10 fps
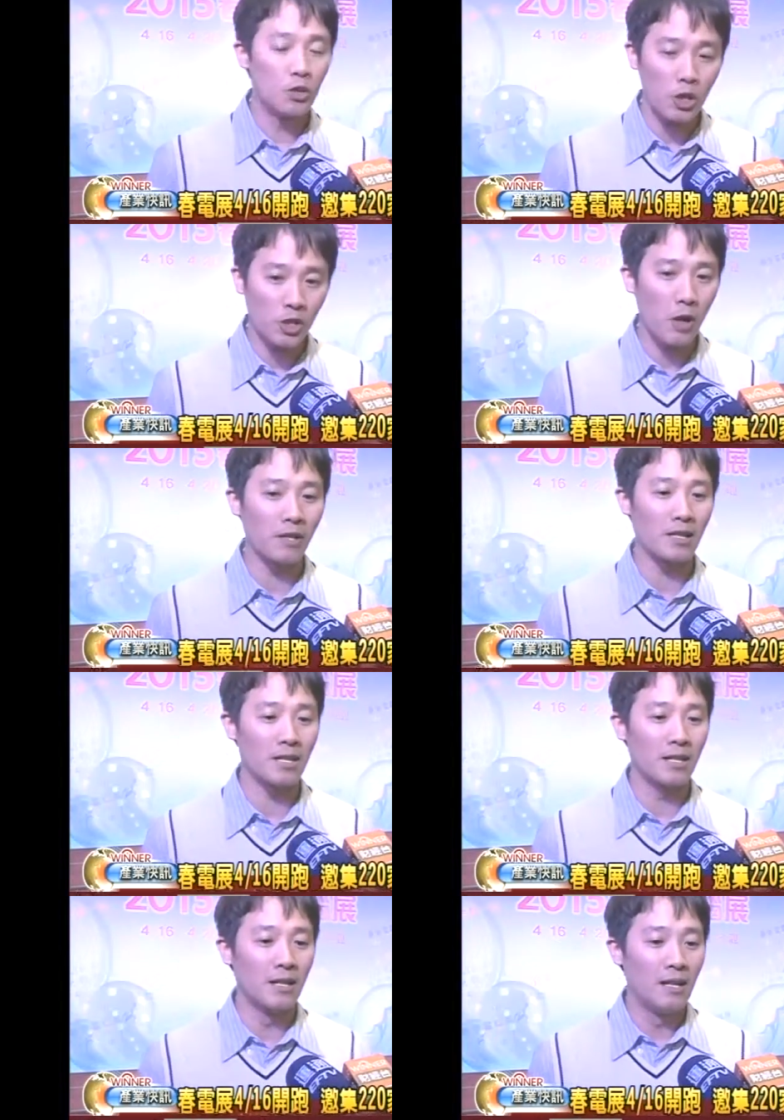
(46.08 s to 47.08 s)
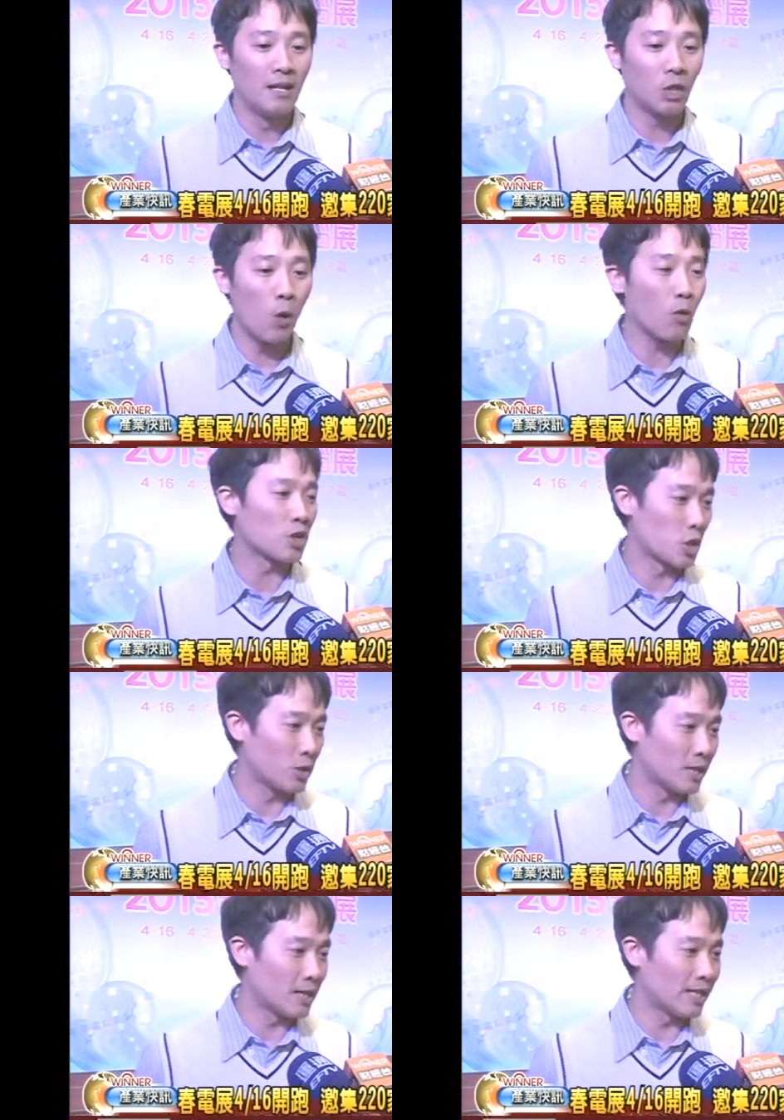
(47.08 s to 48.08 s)
最重要的是，透过手
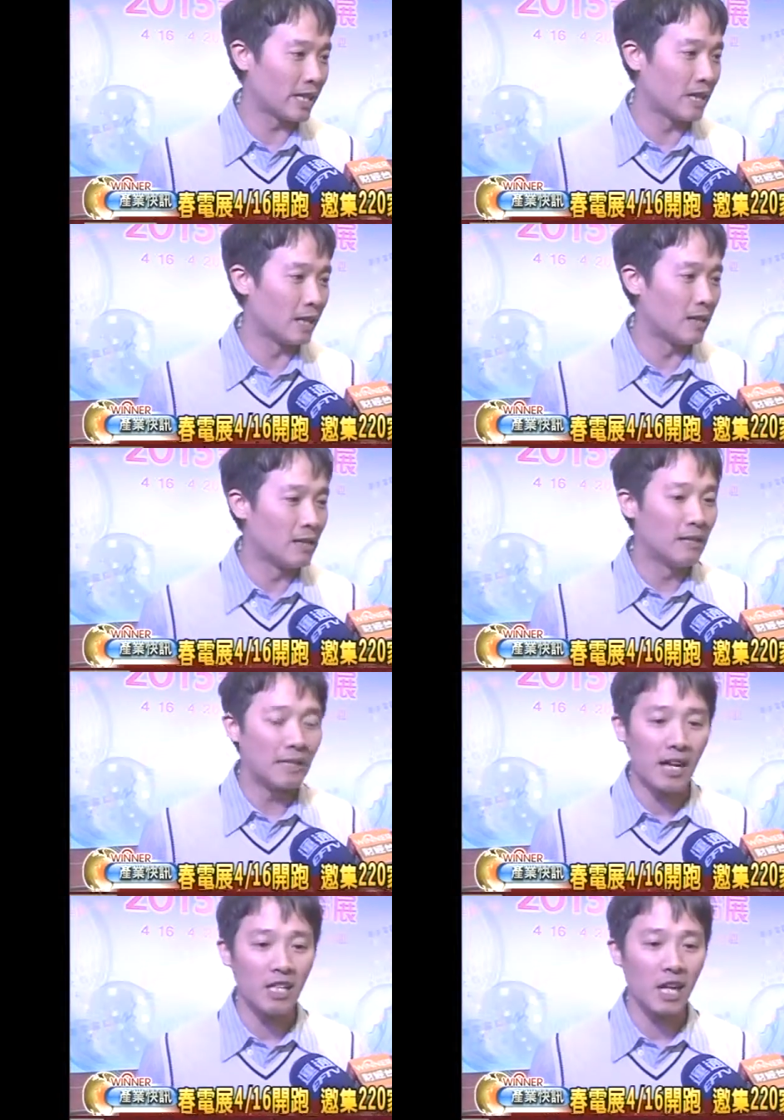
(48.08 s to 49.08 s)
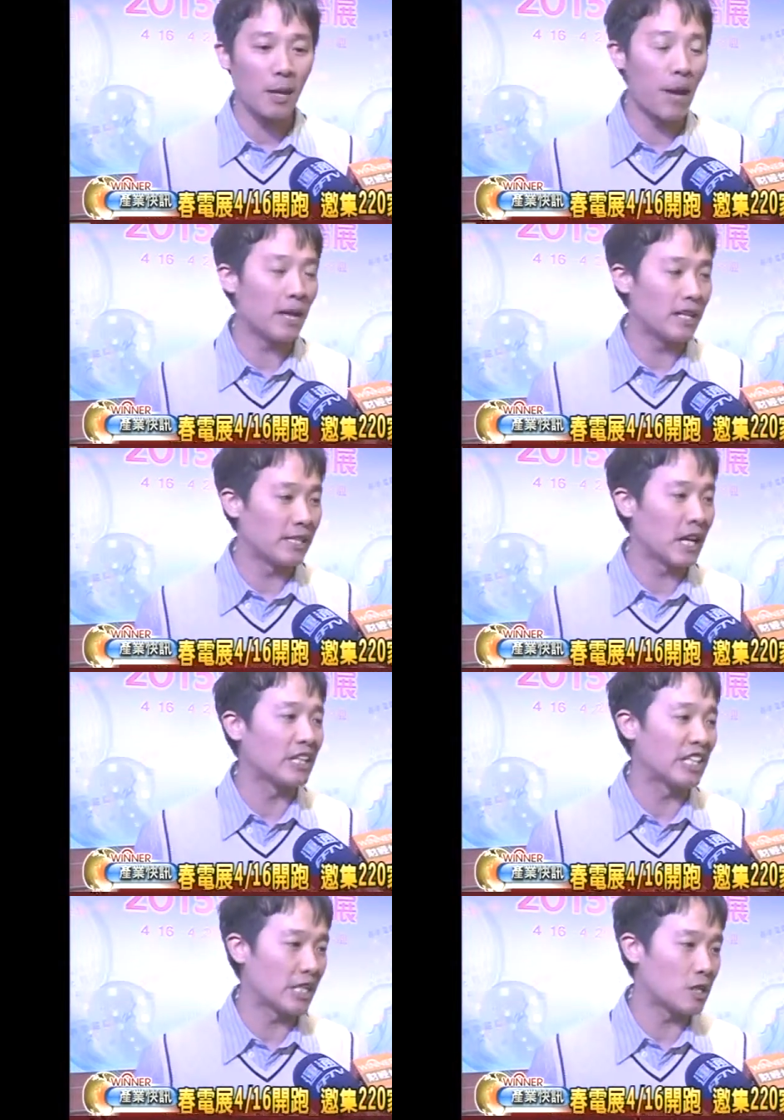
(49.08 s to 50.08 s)
机的结合，它是可以拍影像
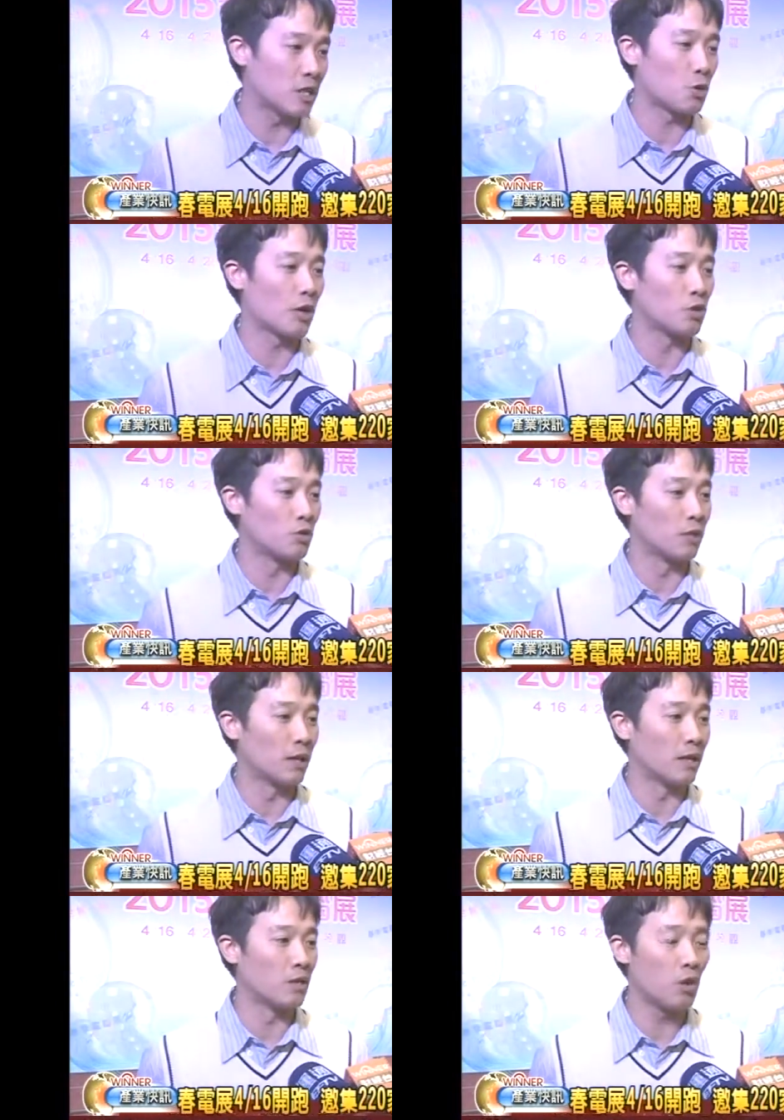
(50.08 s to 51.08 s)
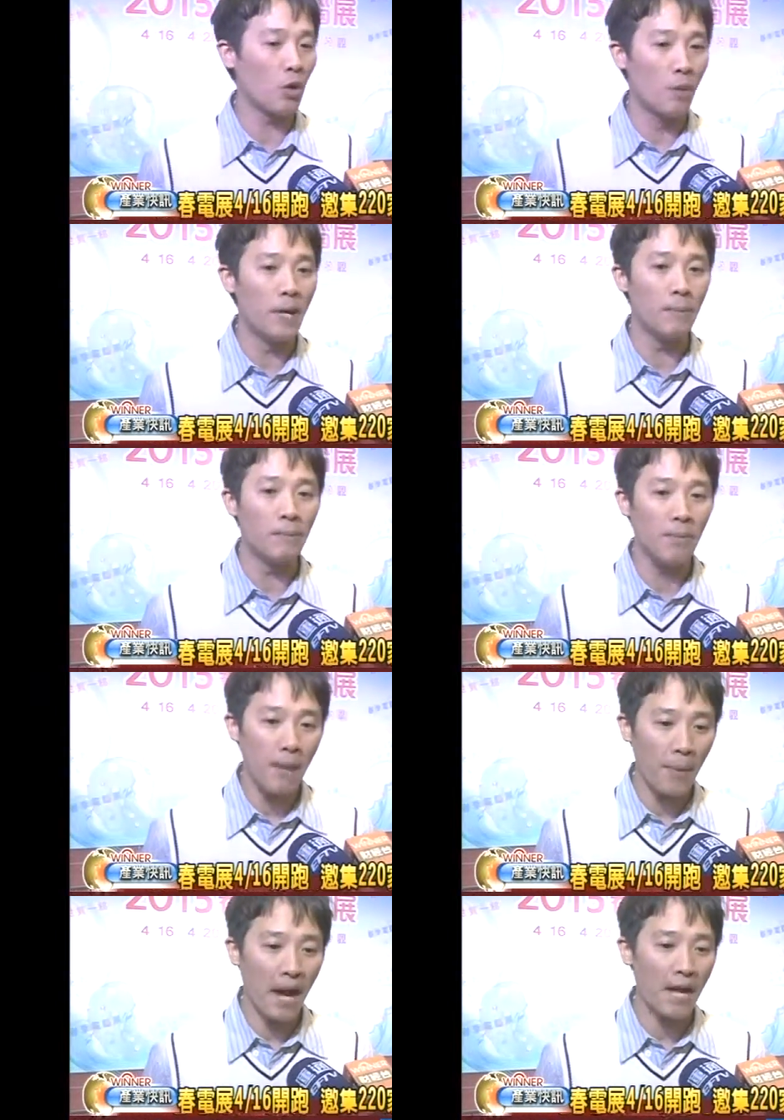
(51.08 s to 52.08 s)
即时传输的。所以我们
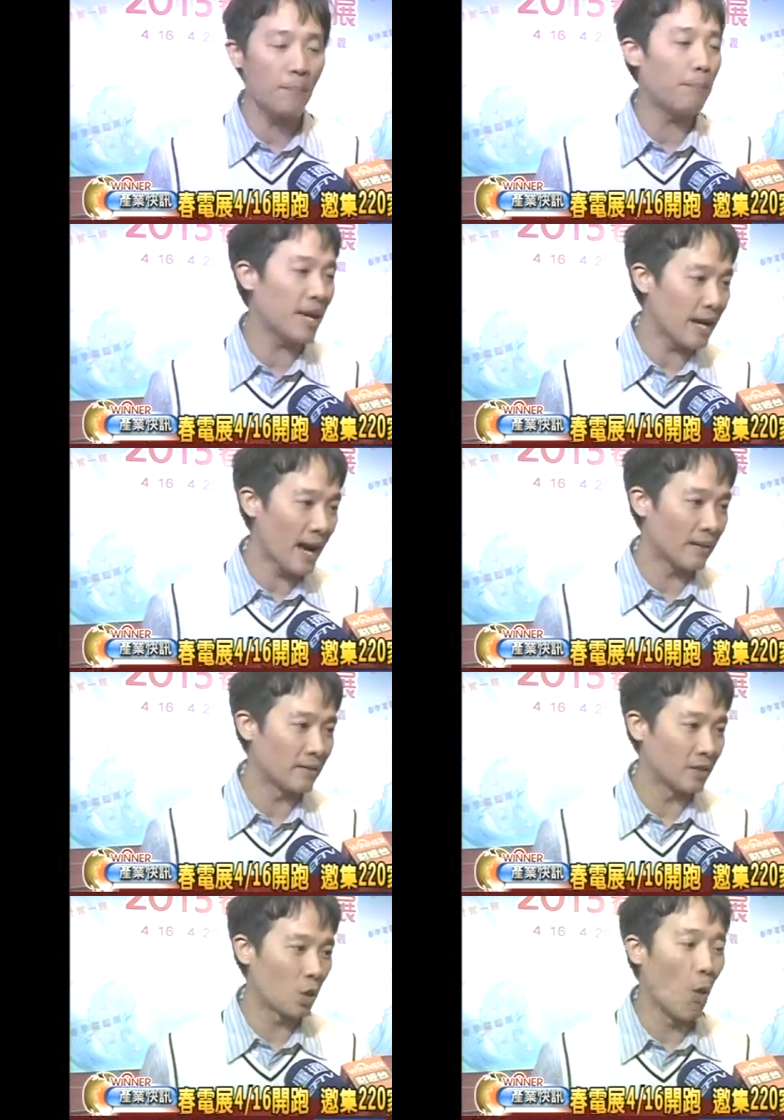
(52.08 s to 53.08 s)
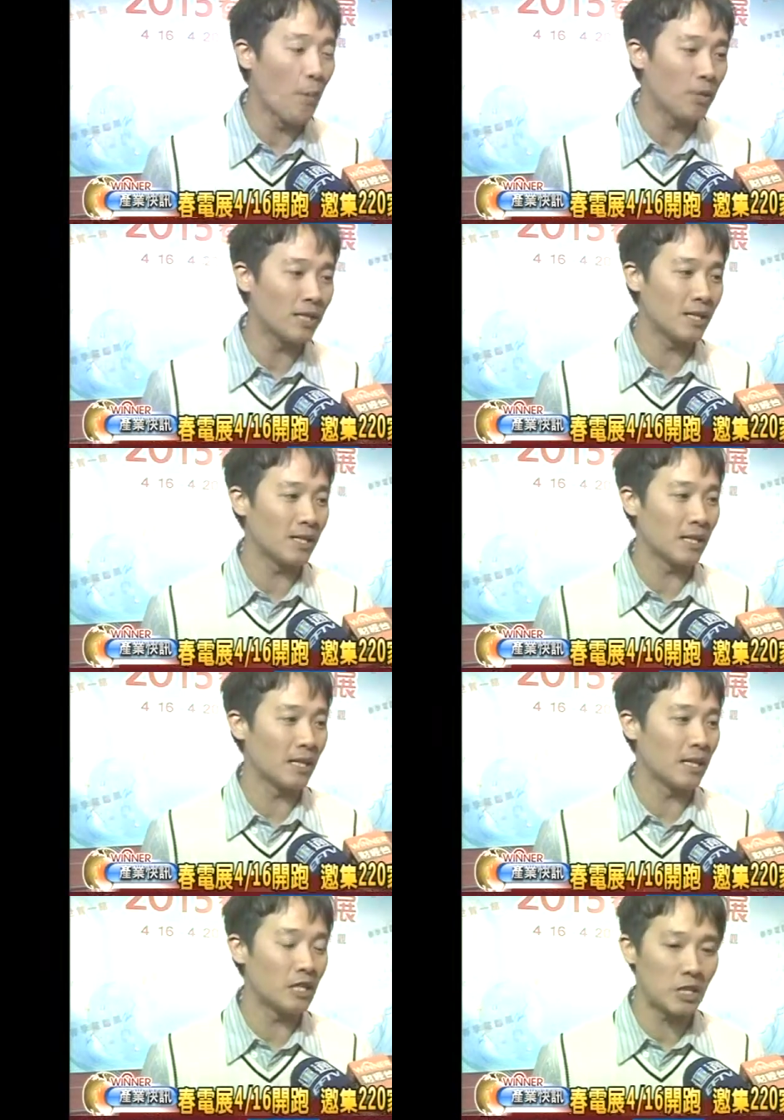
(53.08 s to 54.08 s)
边拍边看，同步进
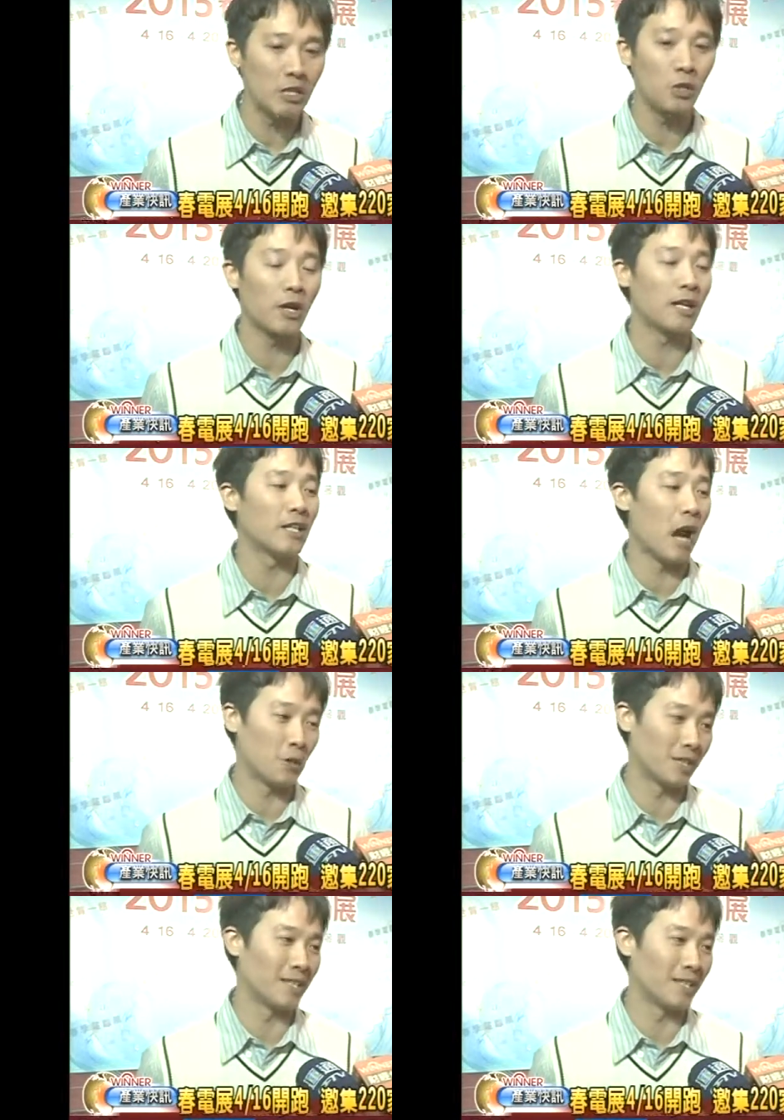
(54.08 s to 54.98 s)
行，一次就可以搞